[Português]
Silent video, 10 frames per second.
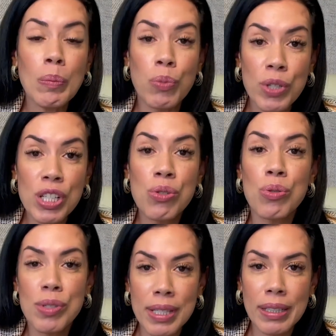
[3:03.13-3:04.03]
Por isso,
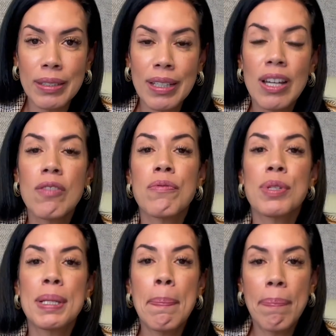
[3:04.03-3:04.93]
sim,
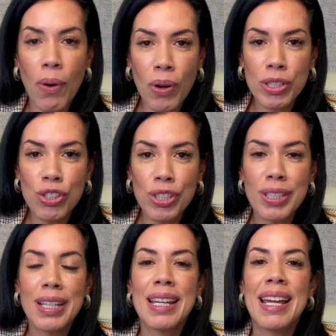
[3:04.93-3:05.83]
você pode
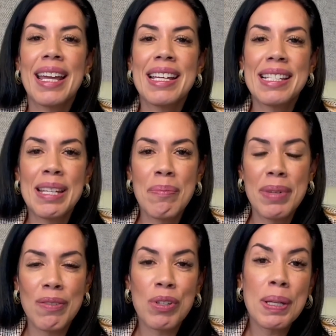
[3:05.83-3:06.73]

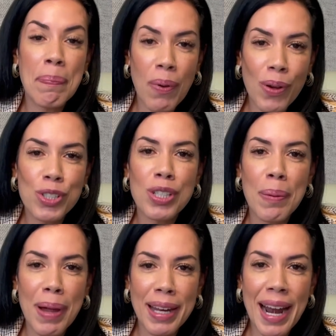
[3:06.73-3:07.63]
receber, você pode
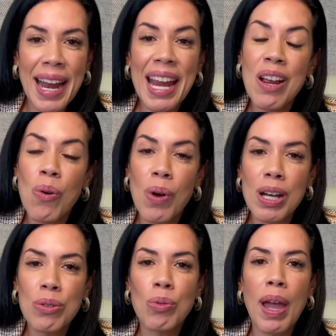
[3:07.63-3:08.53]
trabalhar
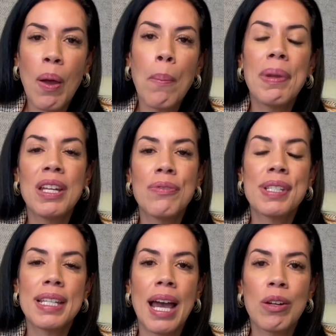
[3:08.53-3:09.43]
enquanto é um
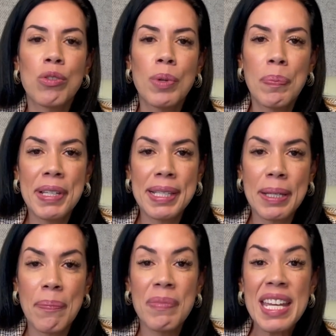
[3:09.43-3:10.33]
beneficiário do
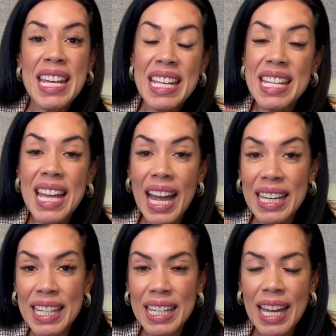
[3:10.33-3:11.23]
BPC. E
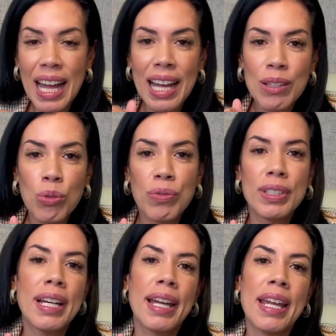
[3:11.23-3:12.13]
aí a
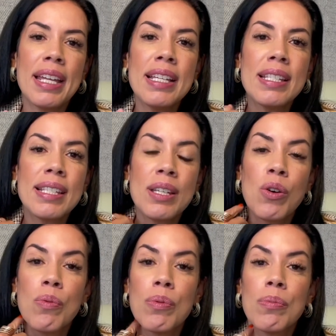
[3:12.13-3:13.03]
dúvida é: e se
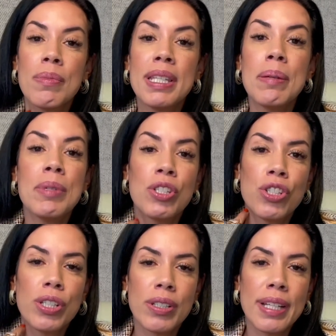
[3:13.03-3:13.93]
eu me
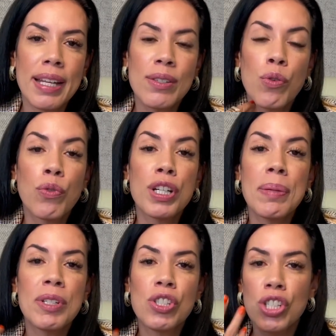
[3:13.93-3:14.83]
demitir, né? Se eu for
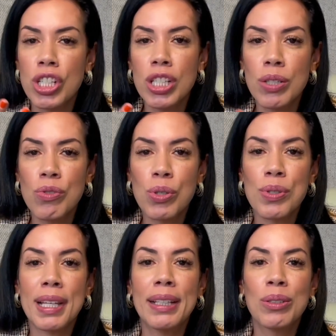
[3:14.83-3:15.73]
demitido, se eu
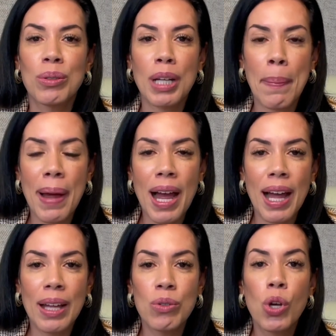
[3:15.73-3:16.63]
sair do
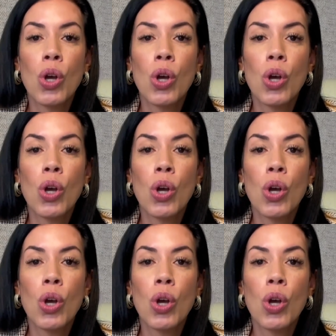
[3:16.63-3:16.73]
trabalho,